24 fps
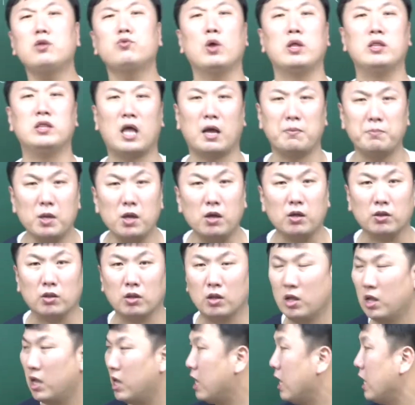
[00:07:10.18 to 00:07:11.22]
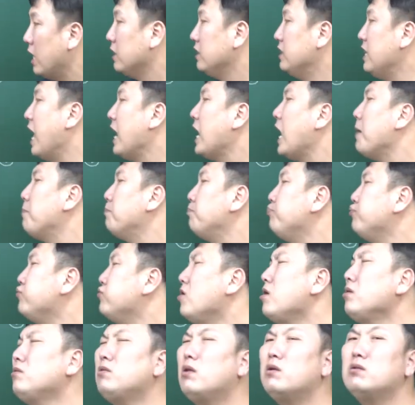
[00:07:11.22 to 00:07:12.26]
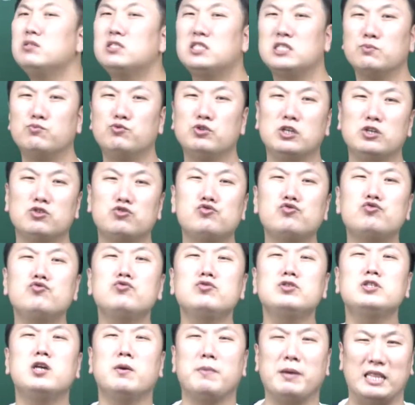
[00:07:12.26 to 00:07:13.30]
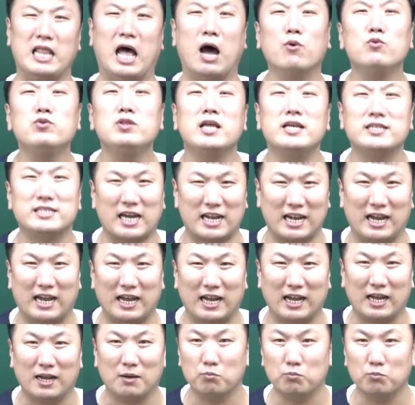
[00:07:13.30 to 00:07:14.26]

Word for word: 된다면 내가 풀었던 지문이 수능시험에 나온대잖아.